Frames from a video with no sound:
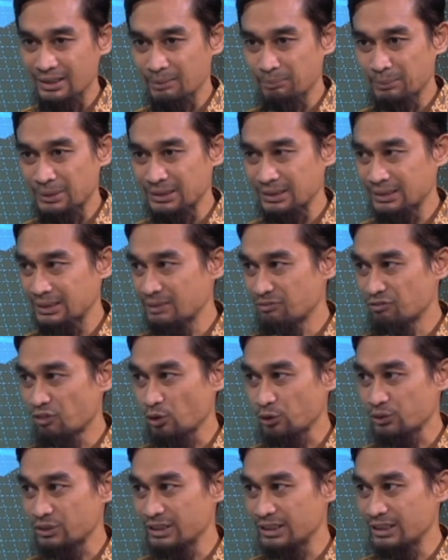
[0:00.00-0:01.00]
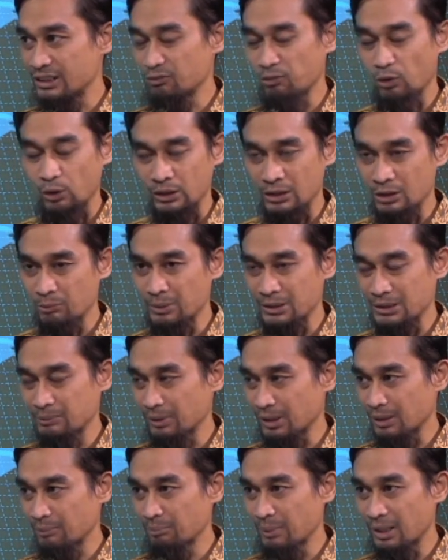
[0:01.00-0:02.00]
kita masih di 4G gitu. 4G itu masih
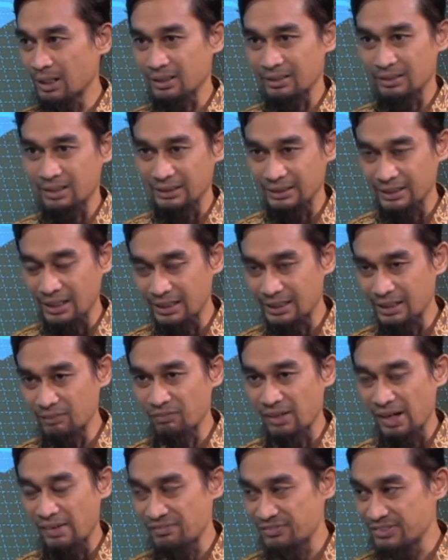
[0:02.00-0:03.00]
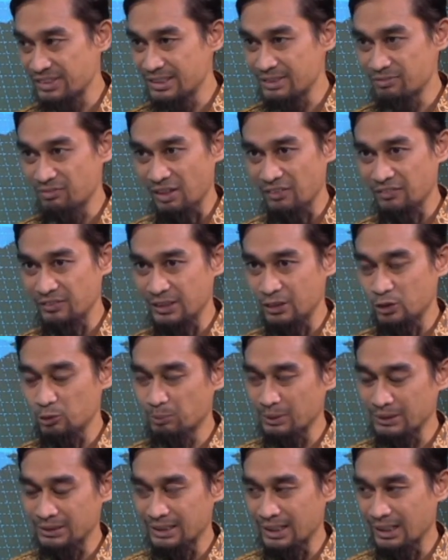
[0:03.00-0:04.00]
berkembang. Hmm. Nanti ada 5G, 5G itu
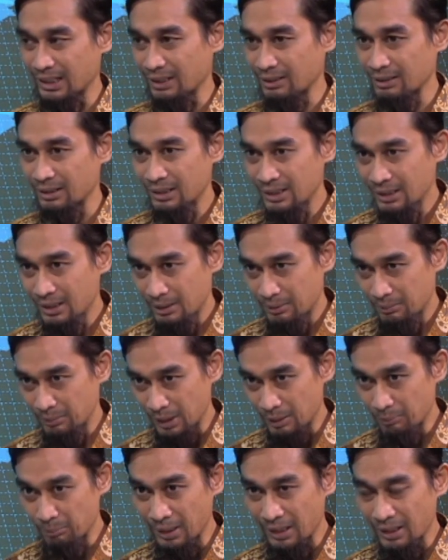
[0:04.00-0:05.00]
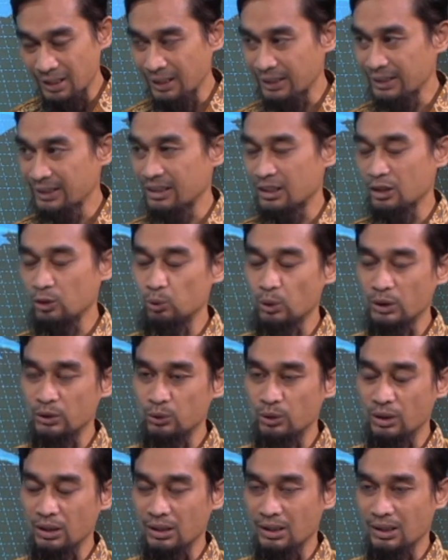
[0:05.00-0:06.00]
masih akan berkembang lagi. Kedua
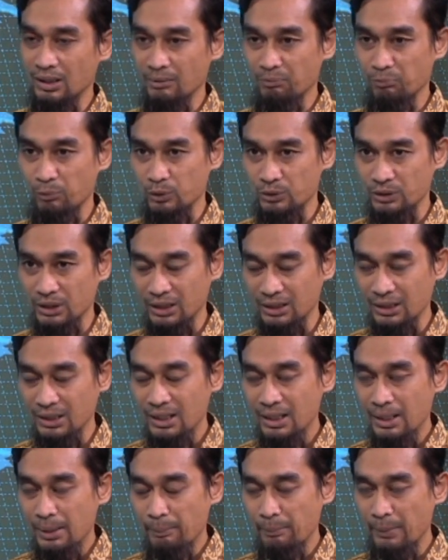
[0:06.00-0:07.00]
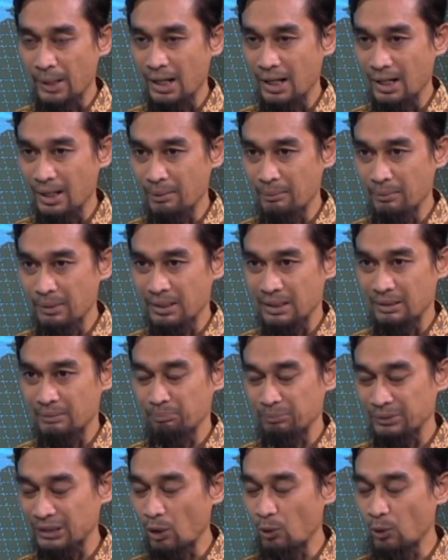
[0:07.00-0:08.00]
juga uh, perusahaan uh,
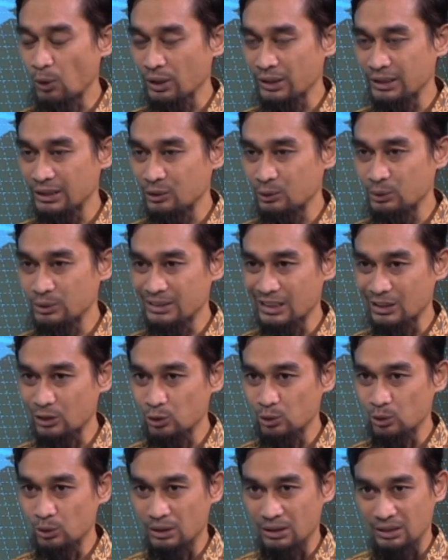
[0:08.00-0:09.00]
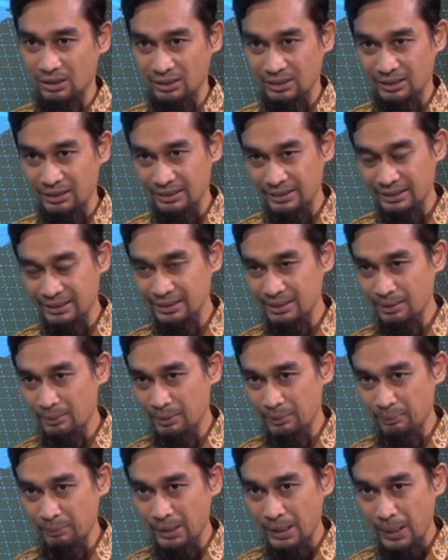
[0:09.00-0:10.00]
tower di Indonesia itu uh,
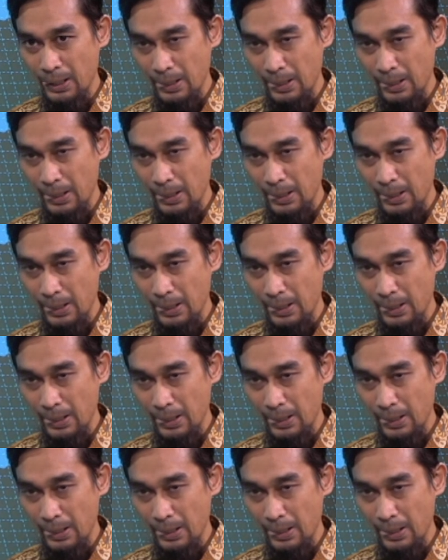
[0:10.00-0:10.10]
ininya uh,